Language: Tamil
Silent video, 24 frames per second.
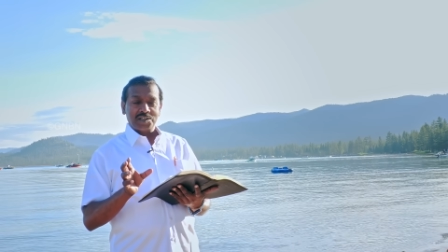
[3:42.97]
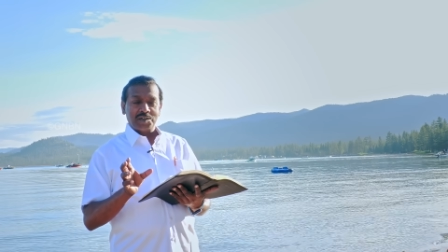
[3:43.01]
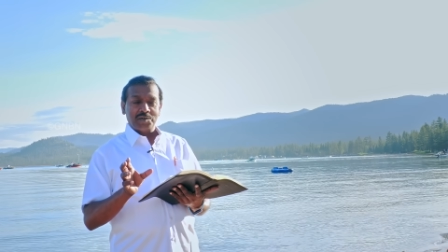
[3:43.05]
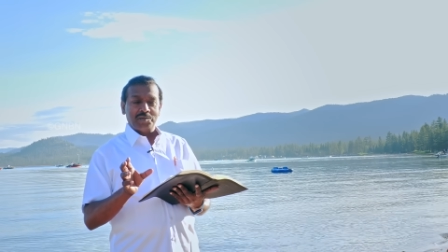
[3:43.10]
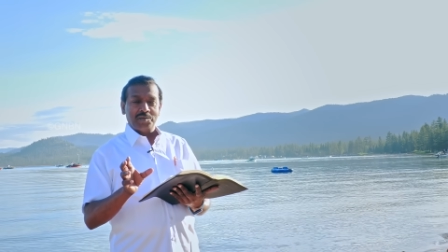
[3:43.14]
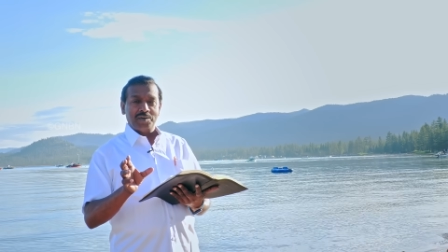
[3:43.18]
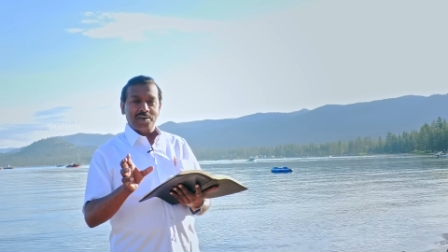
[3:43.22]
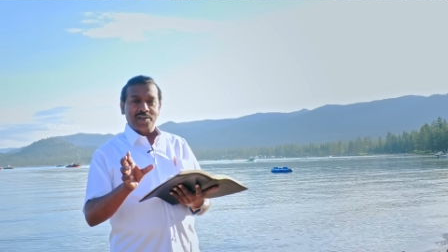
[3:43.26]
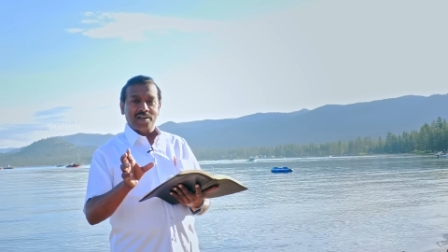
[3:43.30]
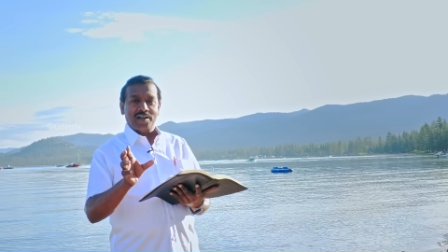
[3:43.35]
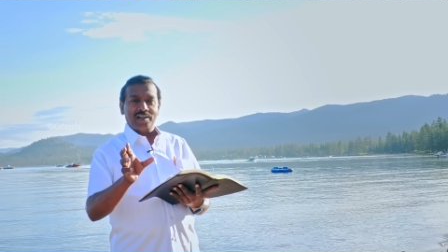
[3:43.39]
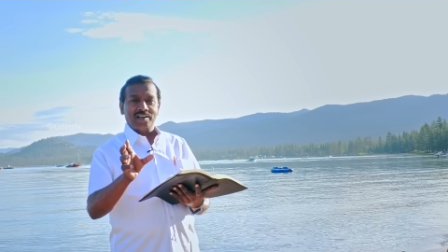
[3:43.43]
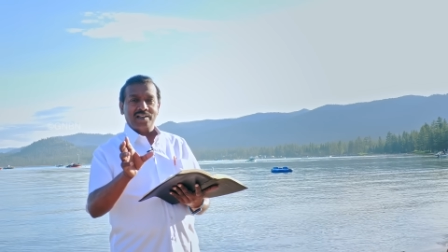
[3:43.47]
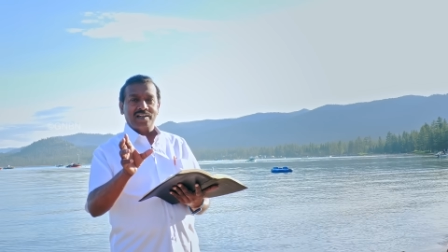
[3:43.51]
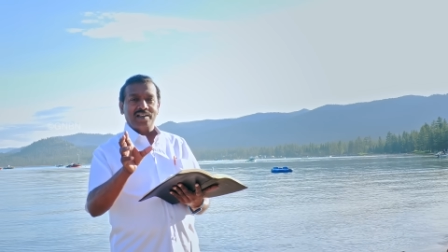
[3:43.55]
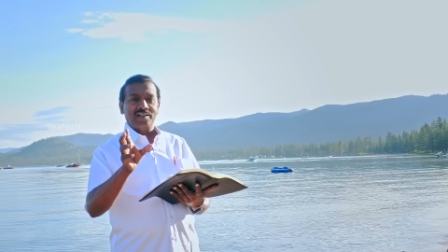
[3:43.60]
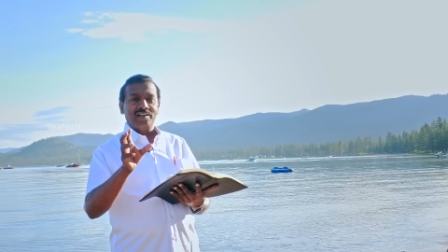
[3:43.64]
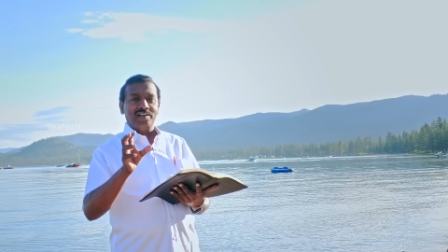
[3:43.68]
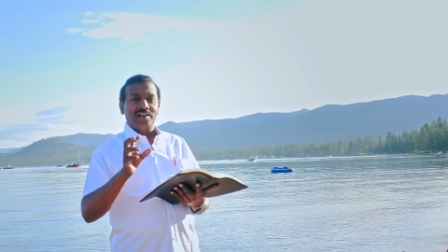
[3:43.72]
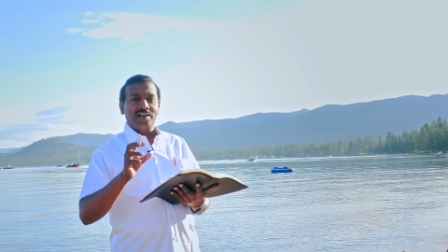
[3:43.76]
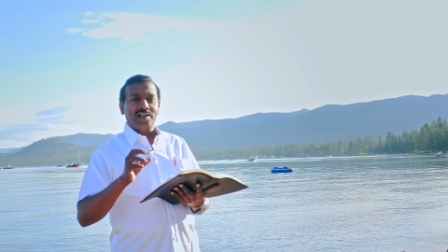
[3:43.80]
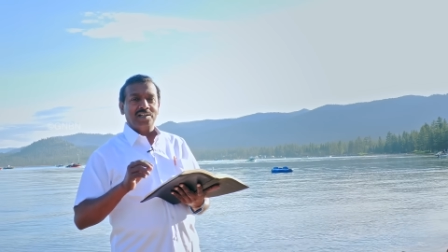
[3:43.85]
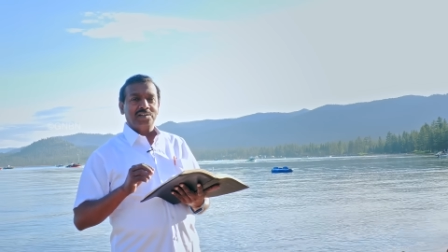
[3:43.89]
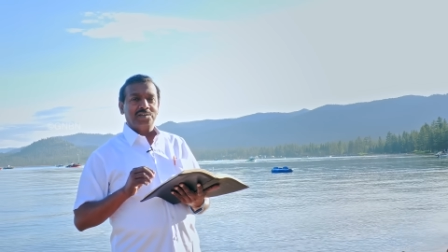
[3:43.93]
செவ்வையாக்கி
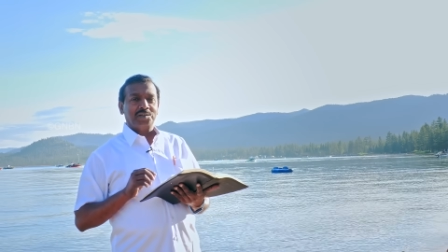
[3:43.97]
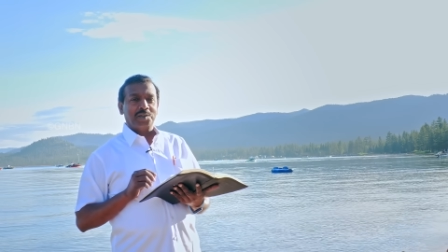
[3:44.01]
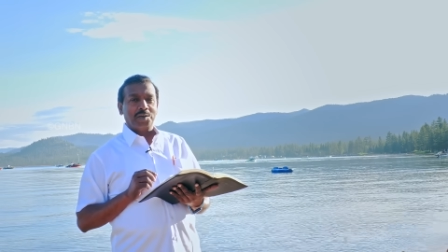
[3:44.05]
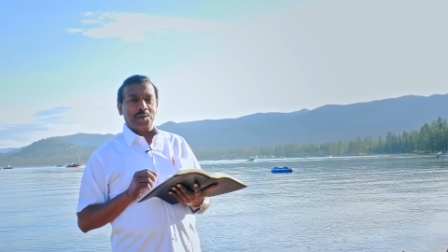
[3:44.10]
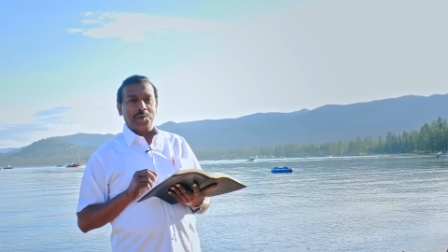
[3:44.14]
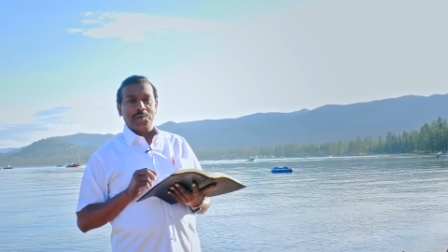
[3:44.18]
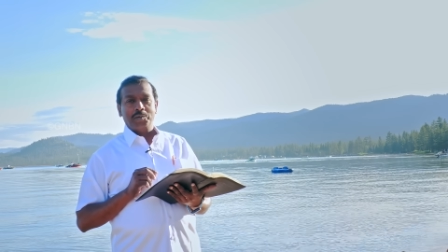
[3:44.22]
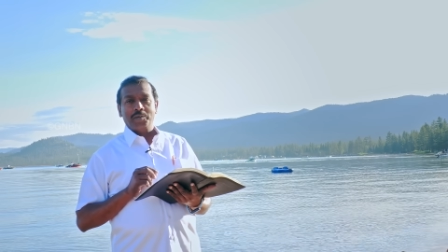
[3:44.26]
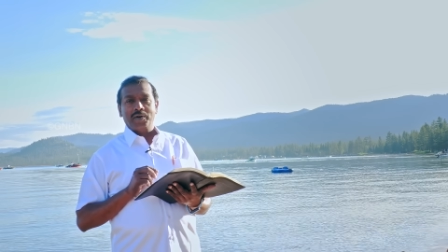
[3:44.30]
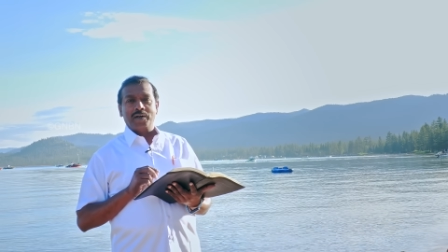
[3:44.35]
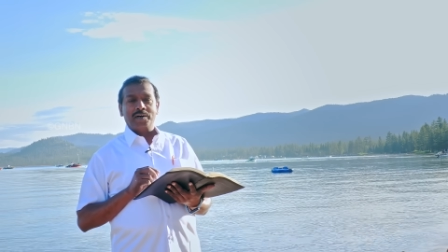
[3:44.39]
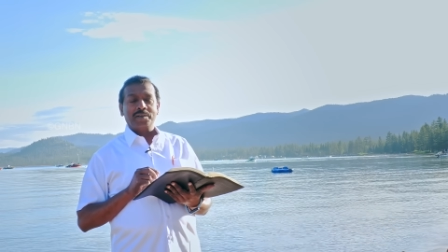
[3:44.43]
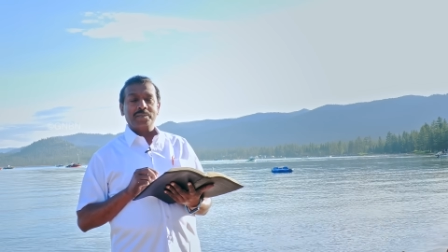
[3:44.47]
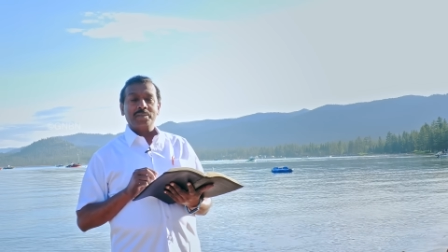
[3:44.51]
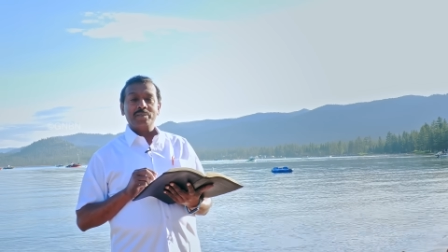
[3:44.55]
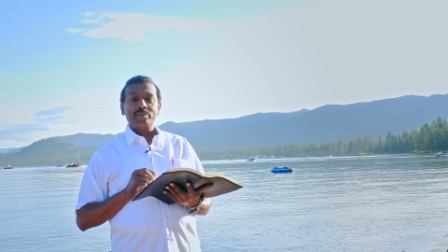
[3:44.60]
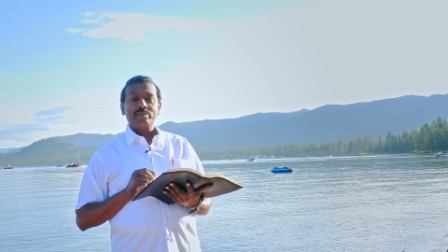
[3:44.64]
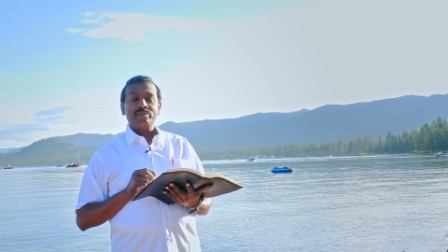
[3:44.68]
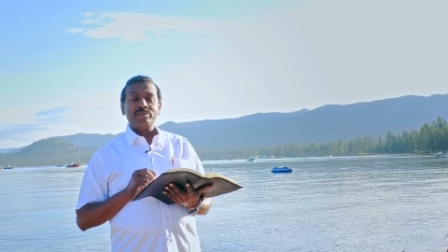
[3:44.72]
நடத்திடுவார்